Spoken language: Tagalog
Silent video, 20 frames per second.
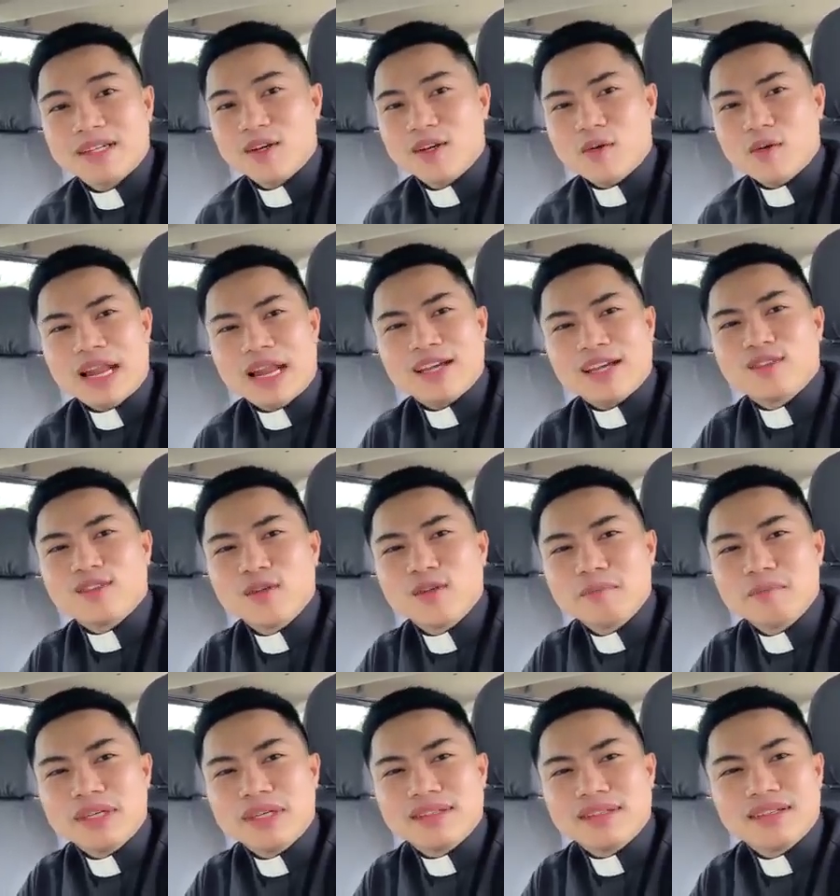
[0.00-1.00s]
No, wala
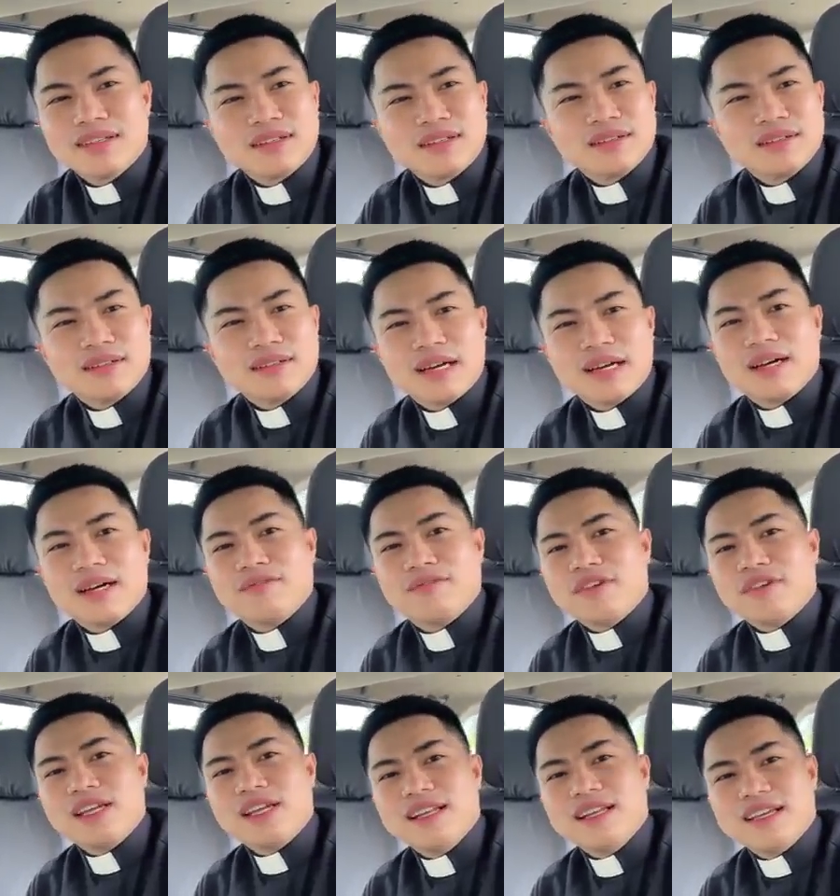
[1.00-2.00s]
itong bitter uh,
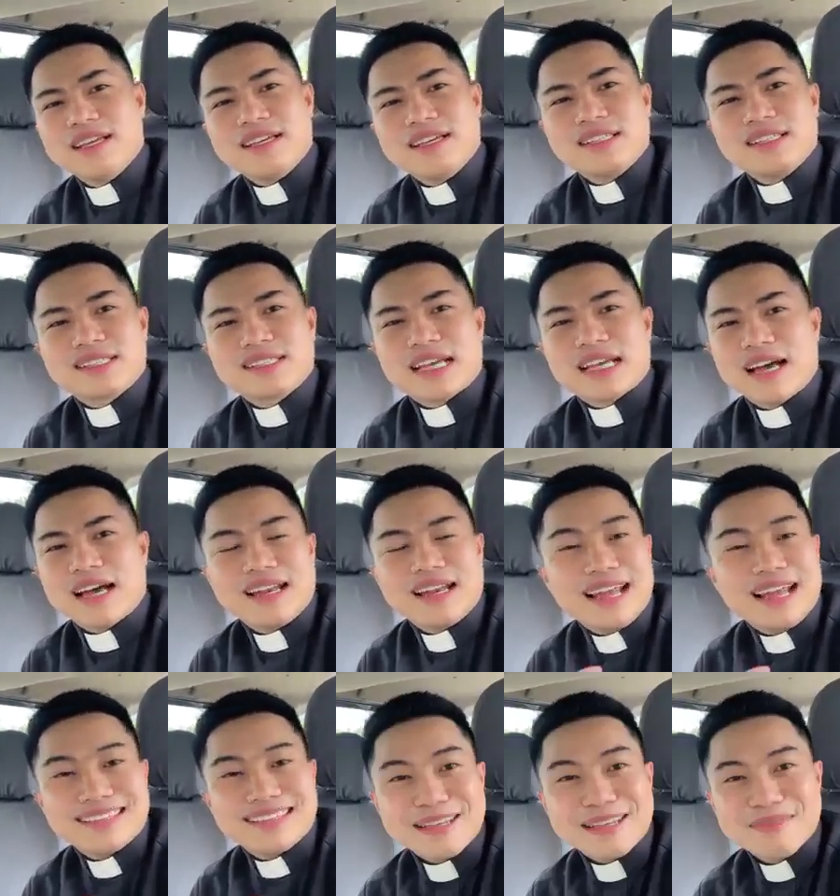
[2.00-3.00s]
feelings, uh,
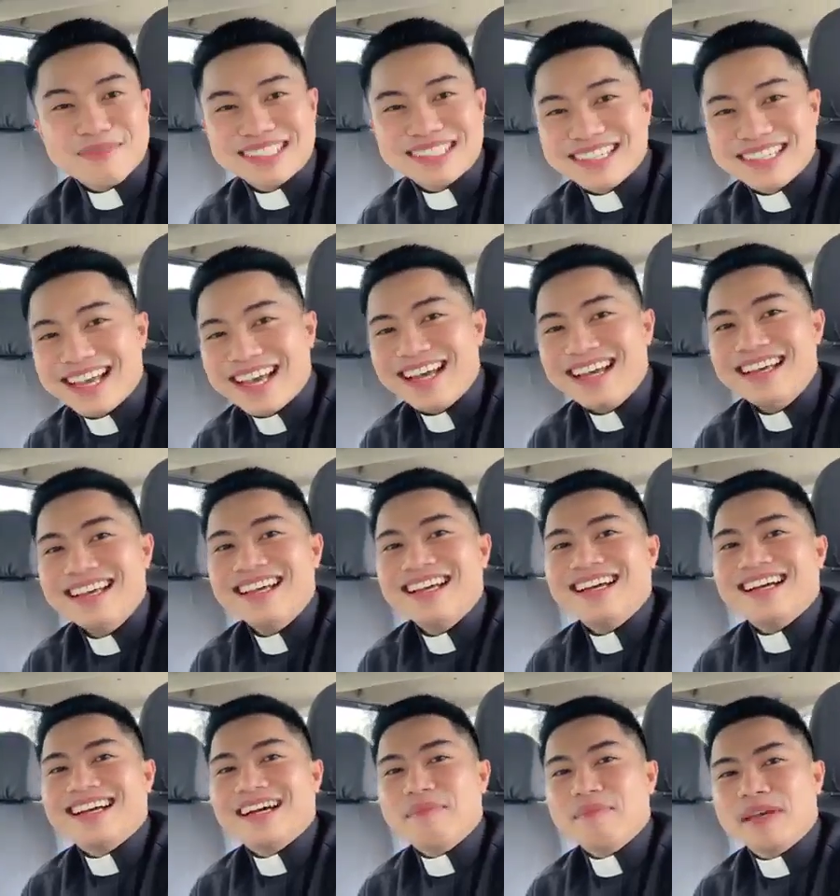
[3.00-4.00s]
lahat ay masaya,
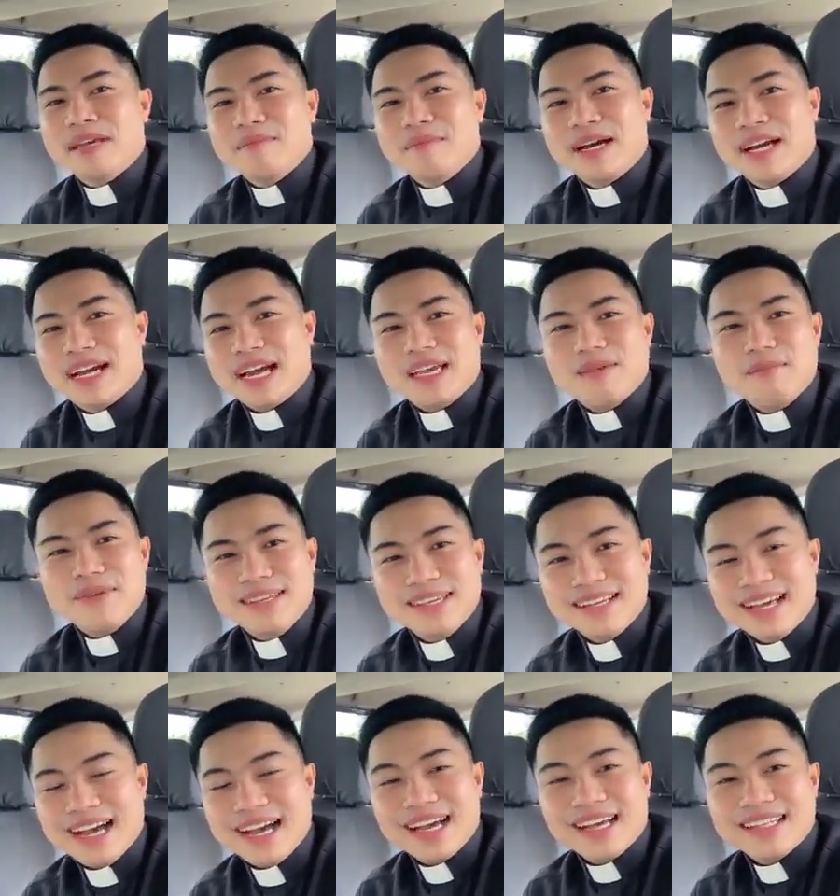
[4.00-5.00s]
kami ay
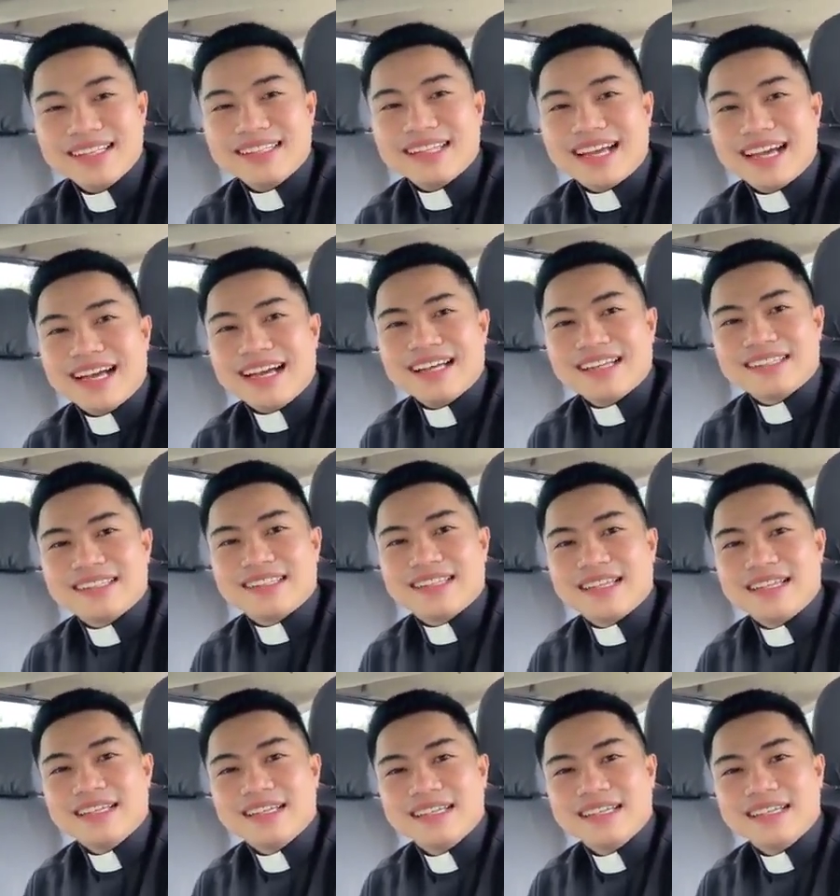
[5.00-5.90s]
magkaibigan at